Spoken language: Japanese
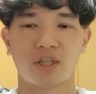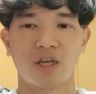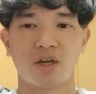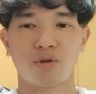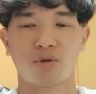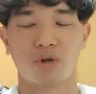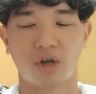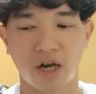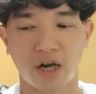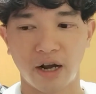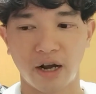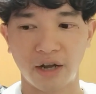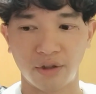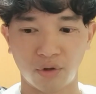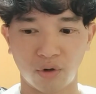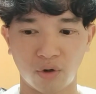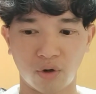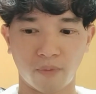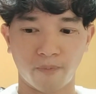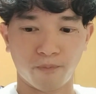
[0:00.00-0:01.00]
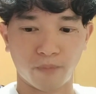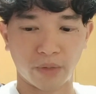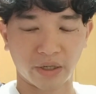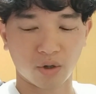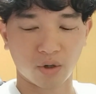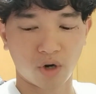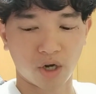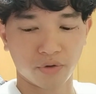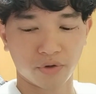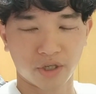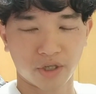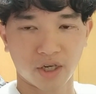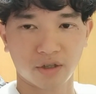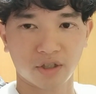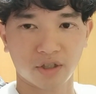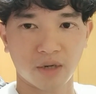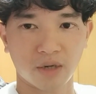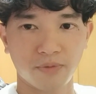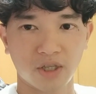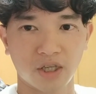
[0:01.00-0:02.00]
たよとか、あの、また他の
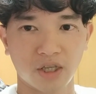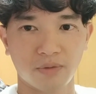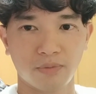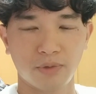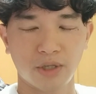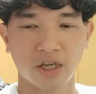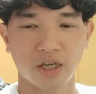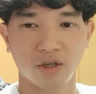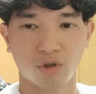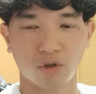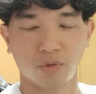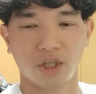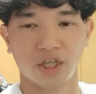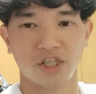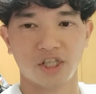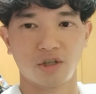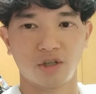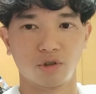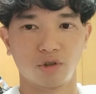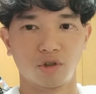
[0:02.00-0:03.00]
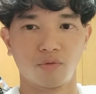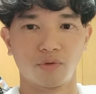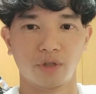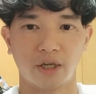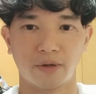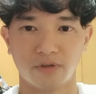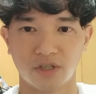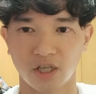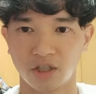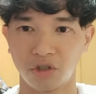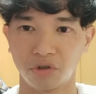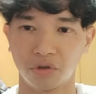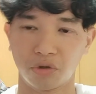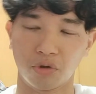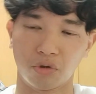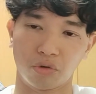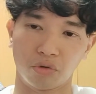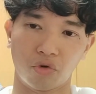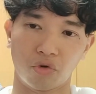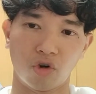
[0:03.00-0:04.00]
キャラクター見てみたいよと思ったら、ぜひグッドボタン、チャンネル登
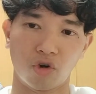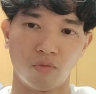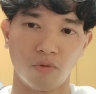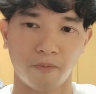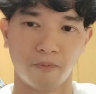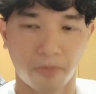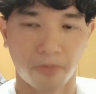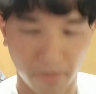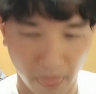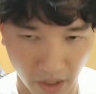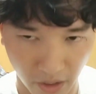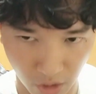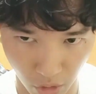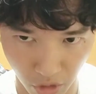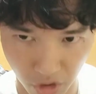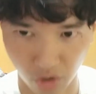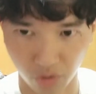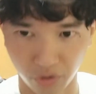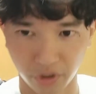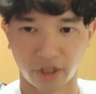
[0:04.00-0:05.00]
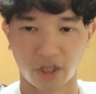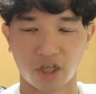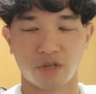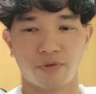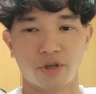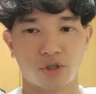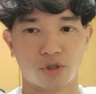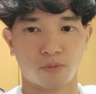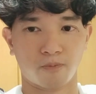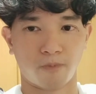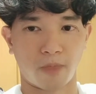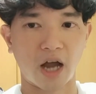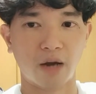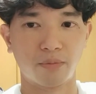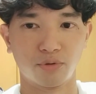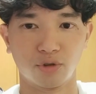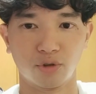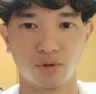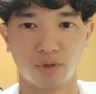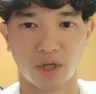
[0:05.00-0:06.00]
録の方もよろしくお願いいたします。
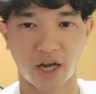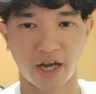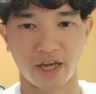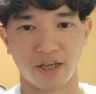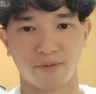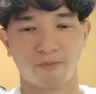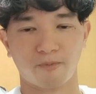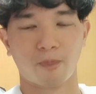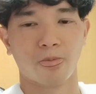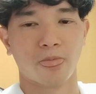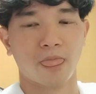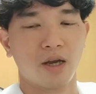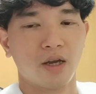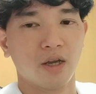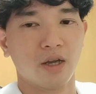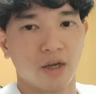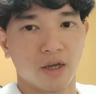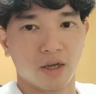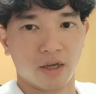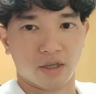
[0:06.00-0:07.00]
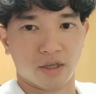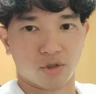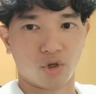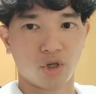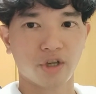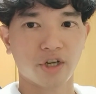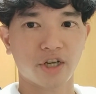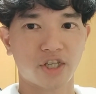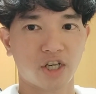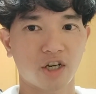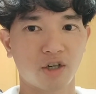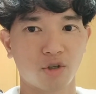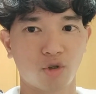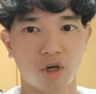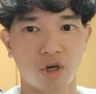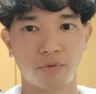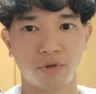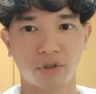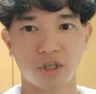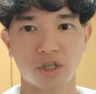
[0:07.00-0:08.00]
アブ。はい。それでは次回の動
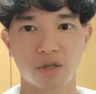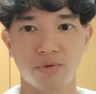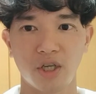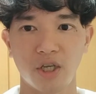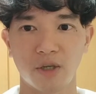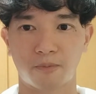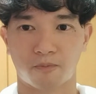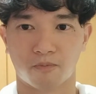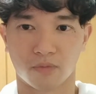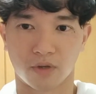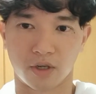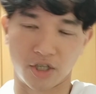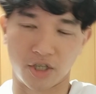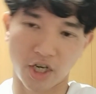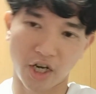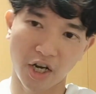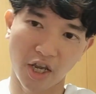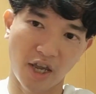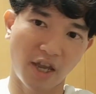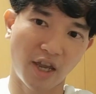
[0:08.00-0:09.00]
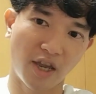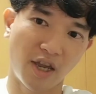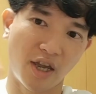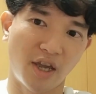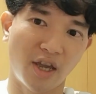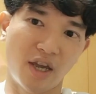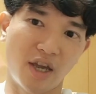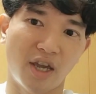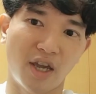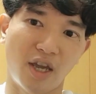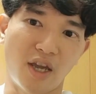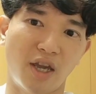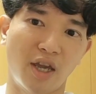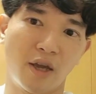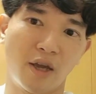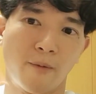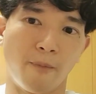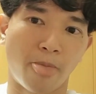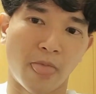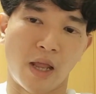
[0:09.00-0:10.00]
画もお楽しみにじゃあ
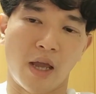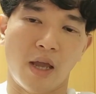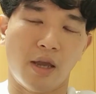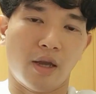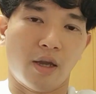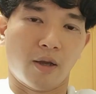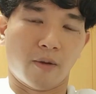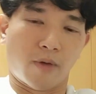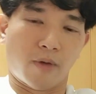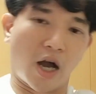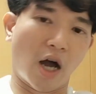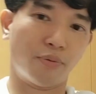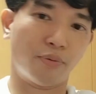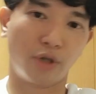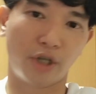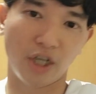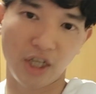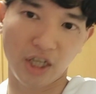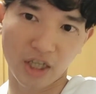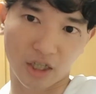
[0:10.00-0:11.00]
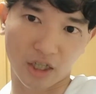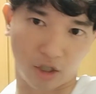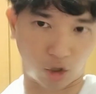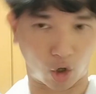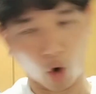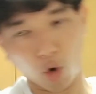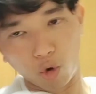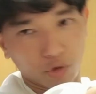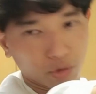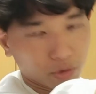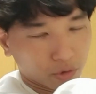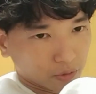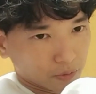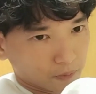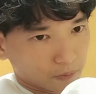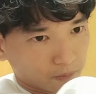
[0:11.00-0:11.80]
ねーアブレディーゴー